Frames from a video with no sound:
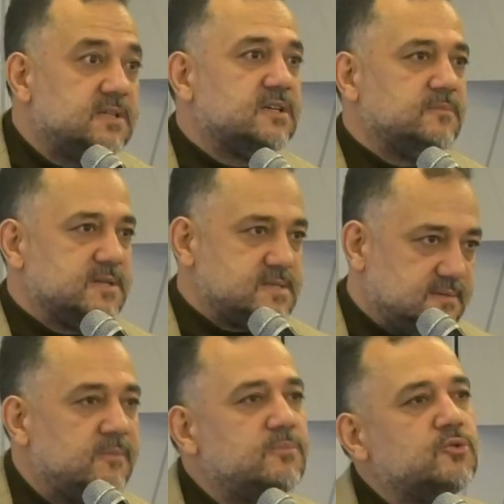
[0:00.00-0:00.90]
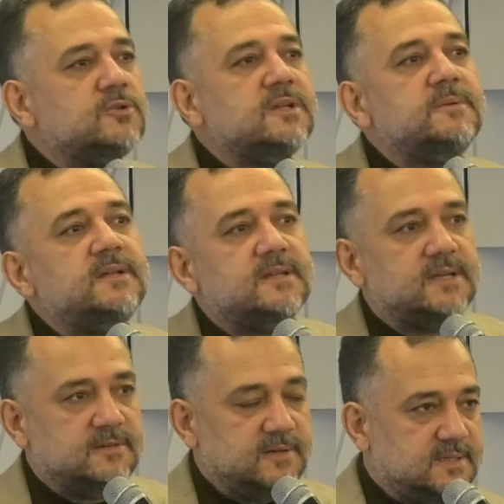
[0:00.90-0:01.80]
yıkılması. Ama bunun da bir
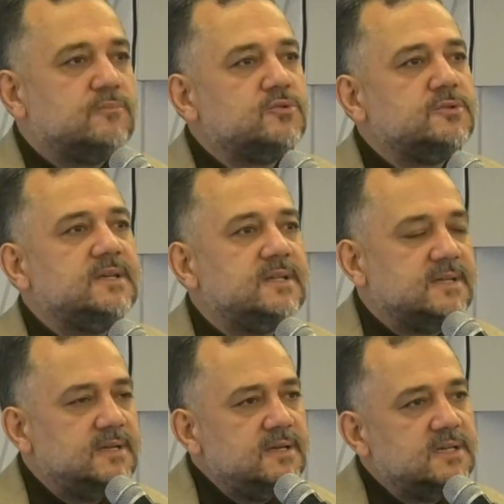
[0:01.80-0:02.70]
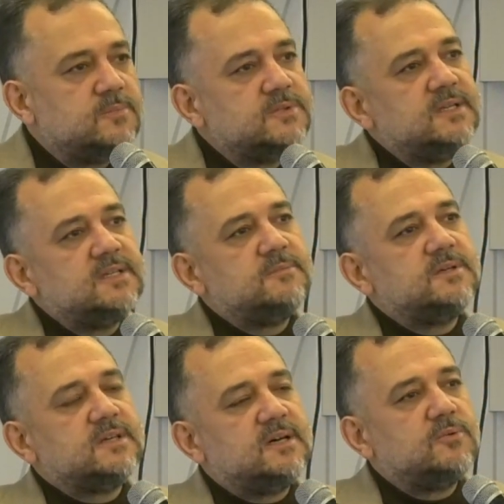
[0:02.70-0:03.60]
nedeni var. Bunun nedeni yapı
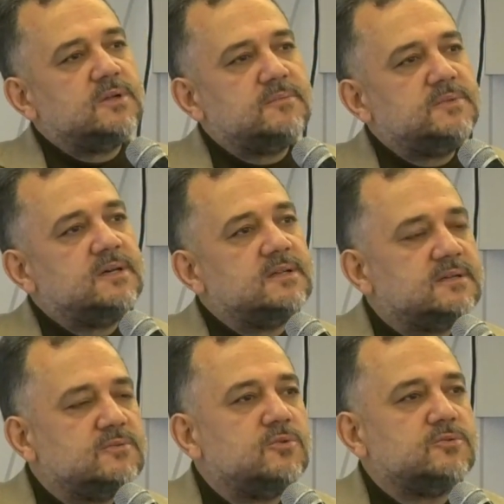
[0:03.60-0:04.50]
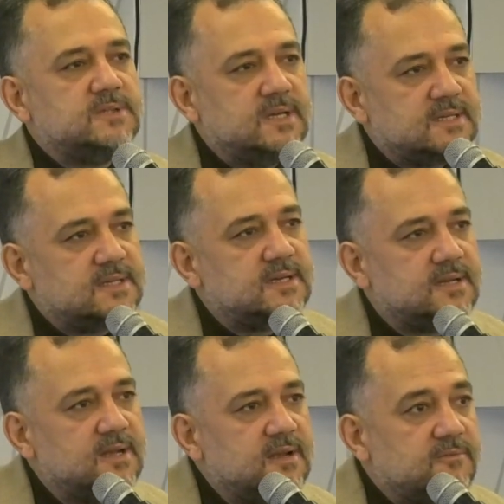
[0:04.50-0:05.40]
denetime tabi olan binaların olduğu yerde
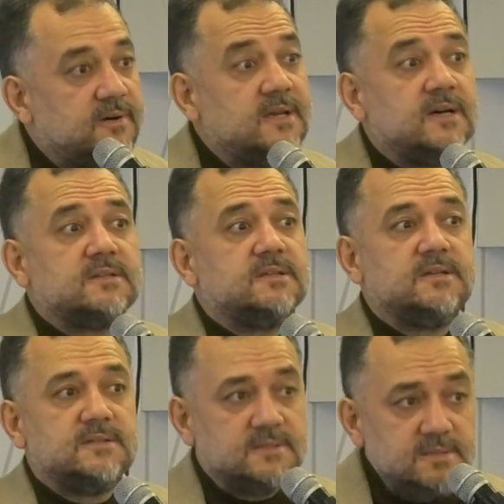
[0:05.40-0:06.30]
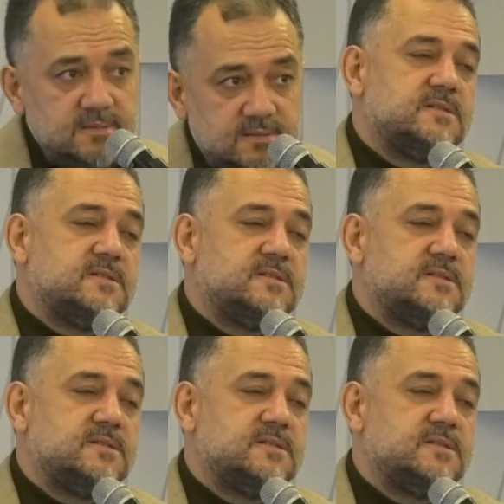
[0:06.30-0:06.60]
fay hatlarının